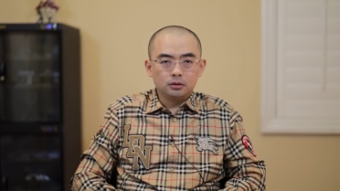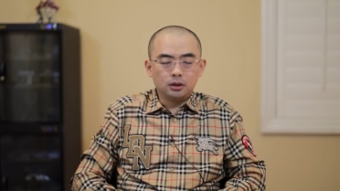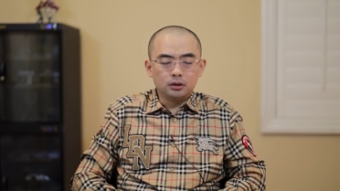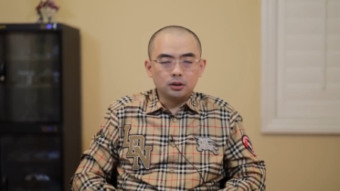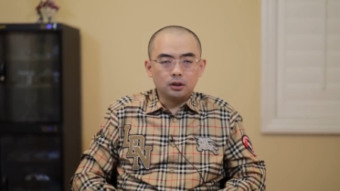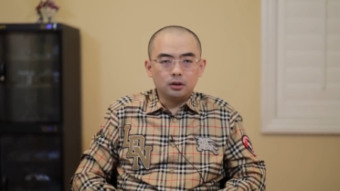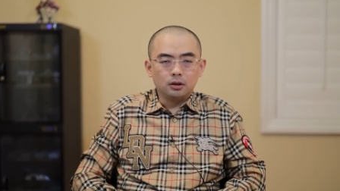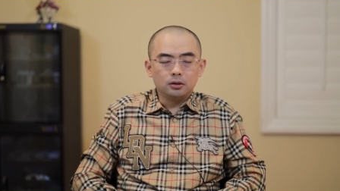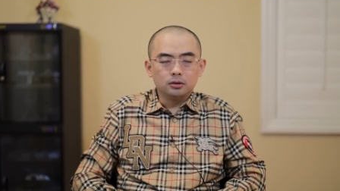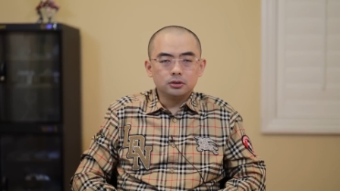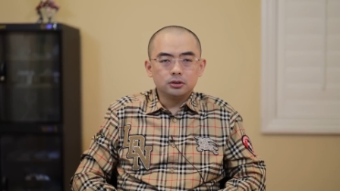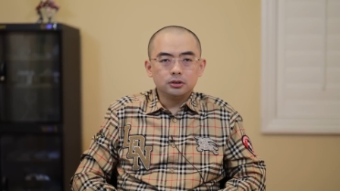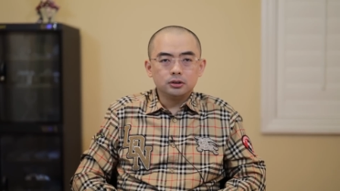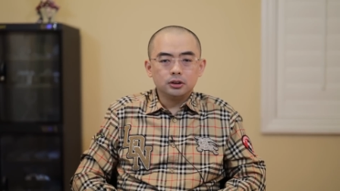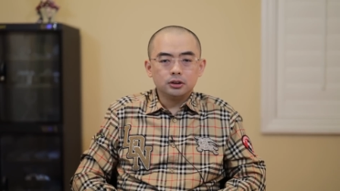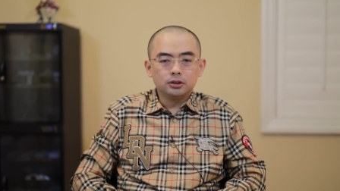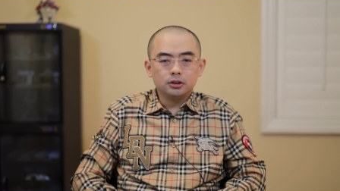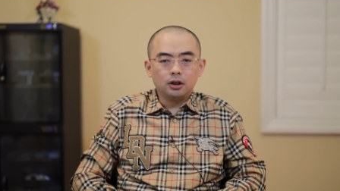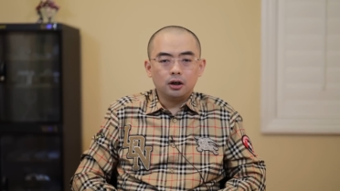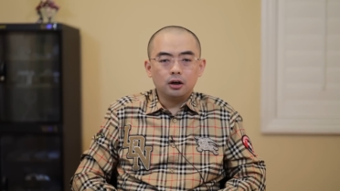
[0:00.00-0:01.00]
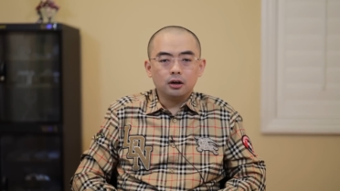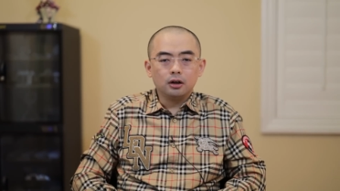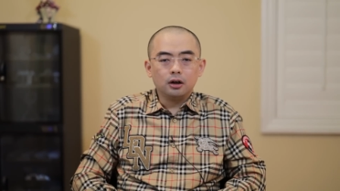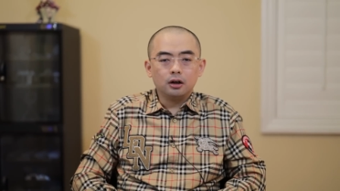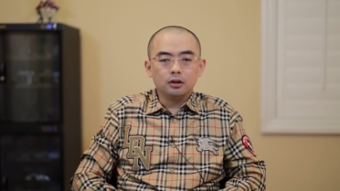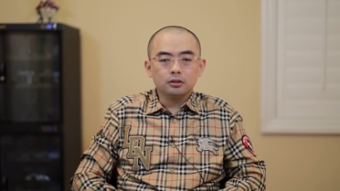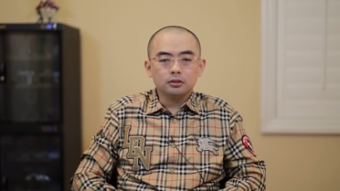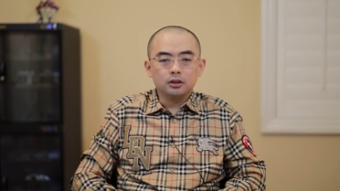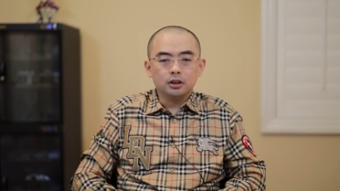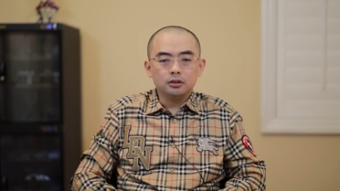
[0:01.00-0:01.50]
大家好，今天是二零
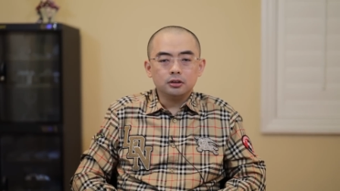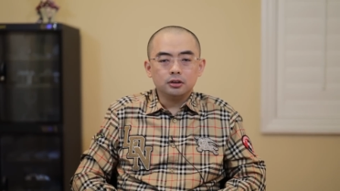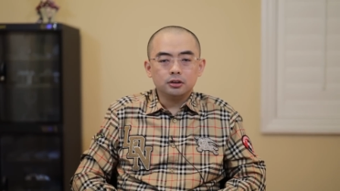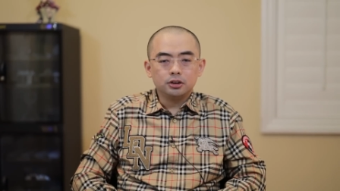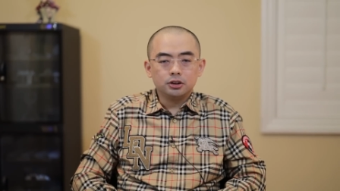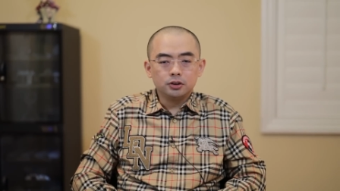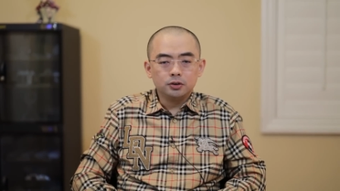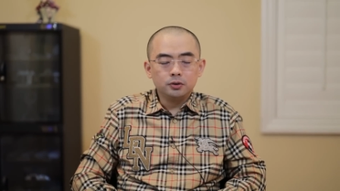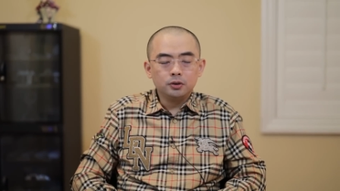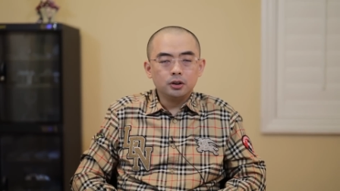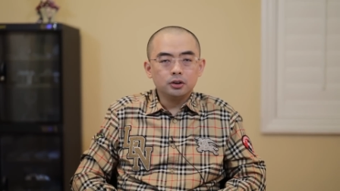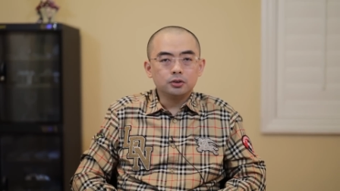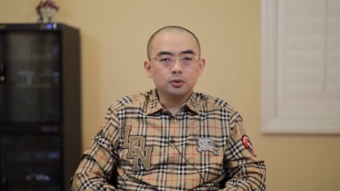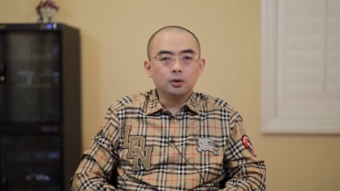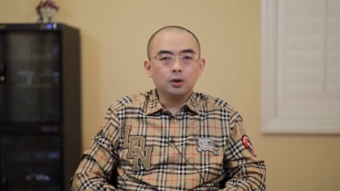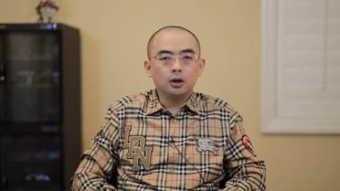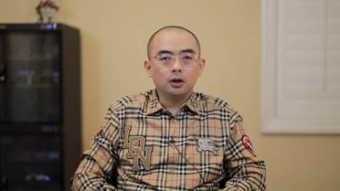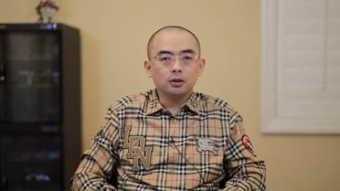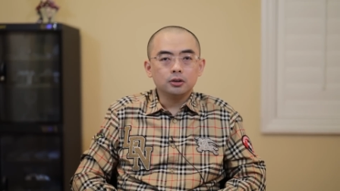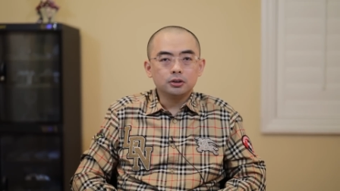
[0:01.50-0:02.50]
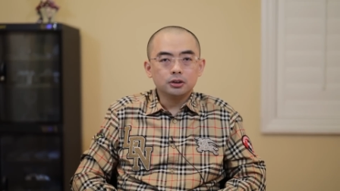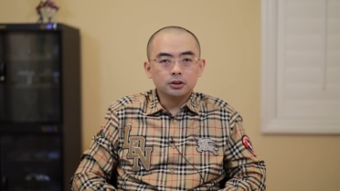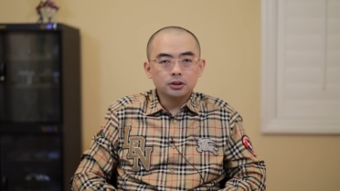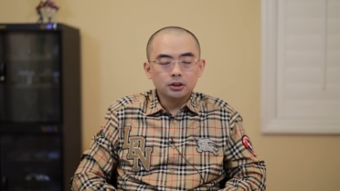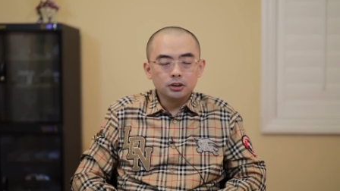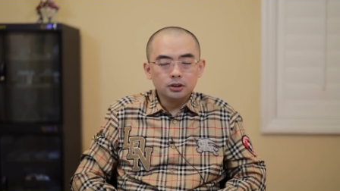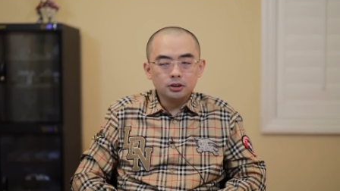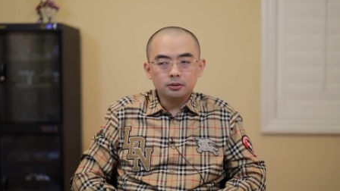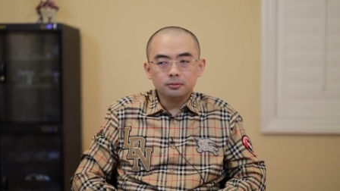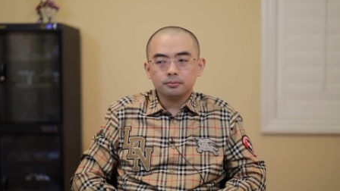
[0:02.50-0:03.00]
二零年的十一月九号，星
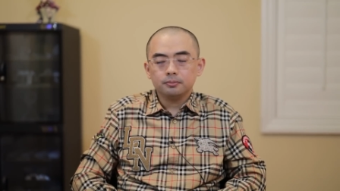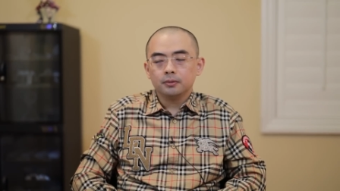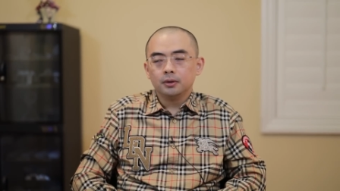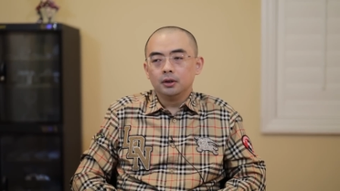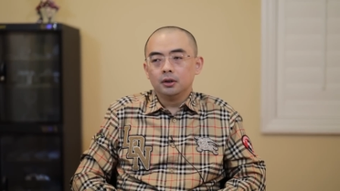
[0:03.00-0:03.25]
期一。